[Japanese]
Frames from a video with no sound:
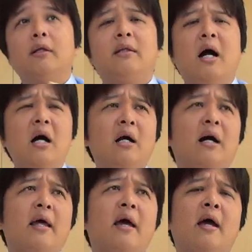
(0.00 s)
なん
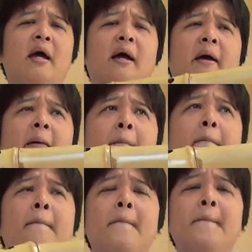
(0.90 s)
かね、
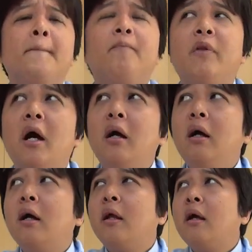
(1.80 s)
なん
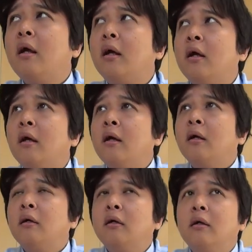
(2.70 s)
かね、
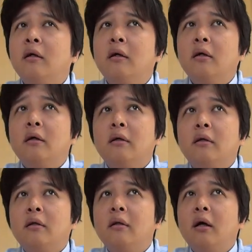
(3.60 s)

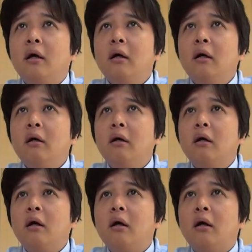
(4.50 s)
なん
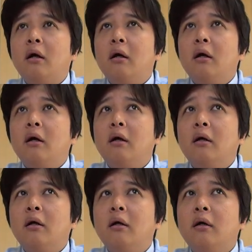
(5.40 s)
か、
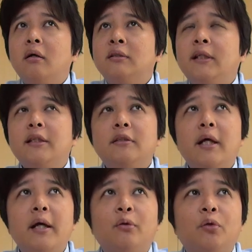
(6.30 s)
切
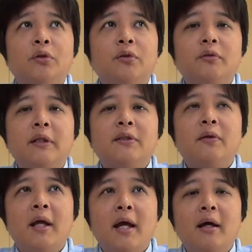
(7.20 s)
ない音するんです
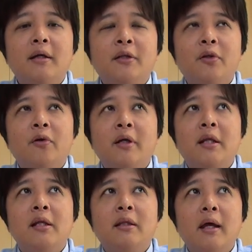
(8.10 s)
よね、人よぎ
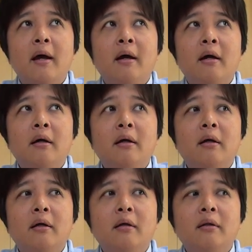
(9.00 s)
りって。
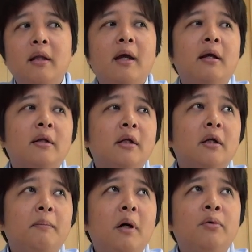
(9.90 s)
で、
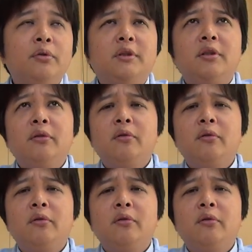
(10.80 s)
まあ、普通